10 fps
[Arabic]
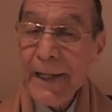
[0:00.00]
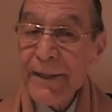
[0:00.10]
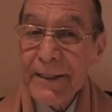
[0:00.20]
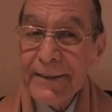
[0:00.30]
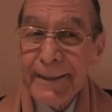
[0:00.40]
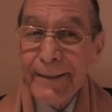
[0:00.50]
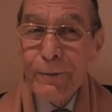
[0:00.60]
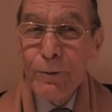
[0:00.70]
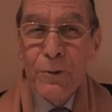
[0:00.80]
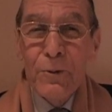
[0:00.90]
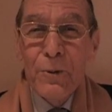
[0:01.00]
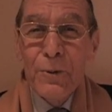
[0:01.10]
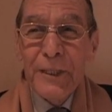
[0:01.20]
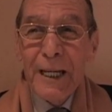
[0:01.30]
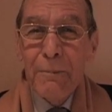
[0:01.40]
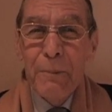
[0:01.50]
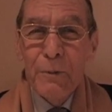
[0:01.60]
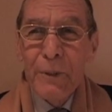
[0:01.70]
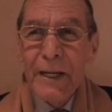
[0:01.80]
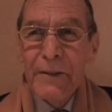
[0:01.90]
قثني تي وتقبل
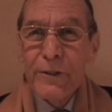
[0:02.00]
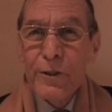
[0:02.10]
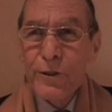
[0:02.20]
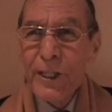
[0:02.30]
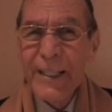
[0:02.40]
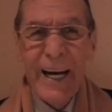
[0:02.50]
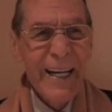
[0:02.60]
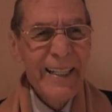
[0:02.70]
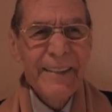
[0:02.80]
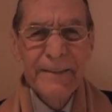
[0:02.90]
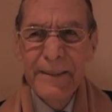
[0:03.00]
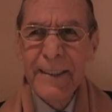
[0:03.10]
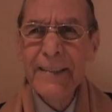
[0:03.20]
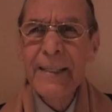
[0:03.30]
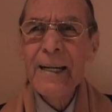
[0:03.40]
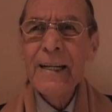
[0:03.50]
ولا تجي الشريعة لا الدين